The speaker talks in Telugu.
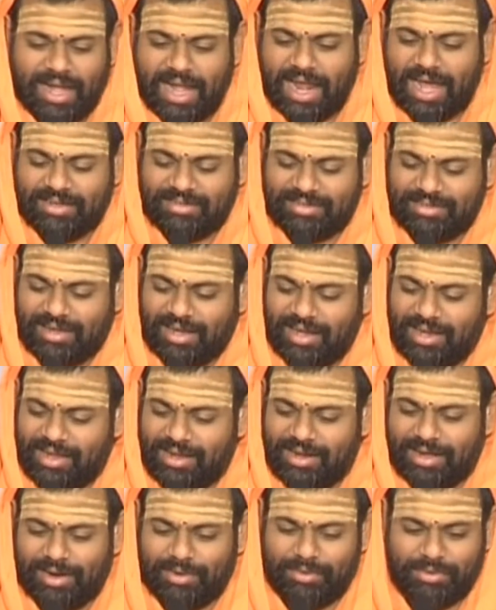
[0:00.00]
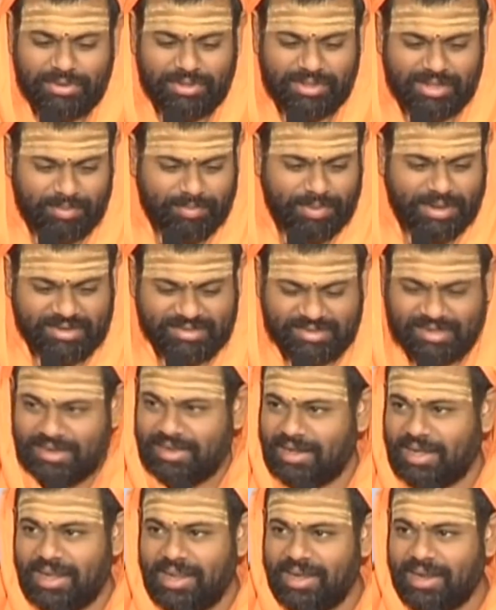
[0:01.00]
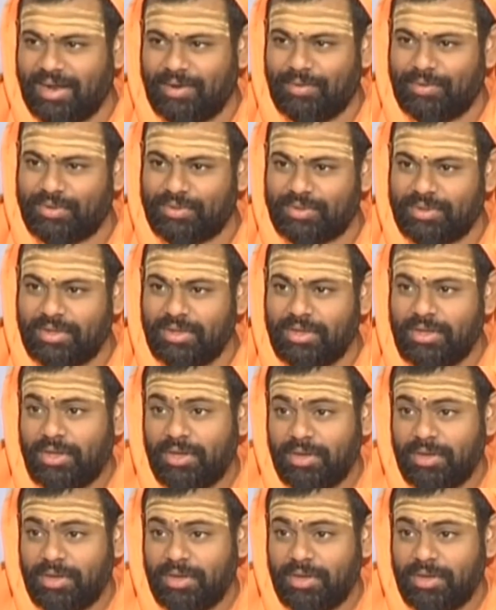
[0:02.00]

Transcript: గ్లాస్ క్లీన్గా ఉంటుంది పరిసరం క్లీన్గా ఉంటుంది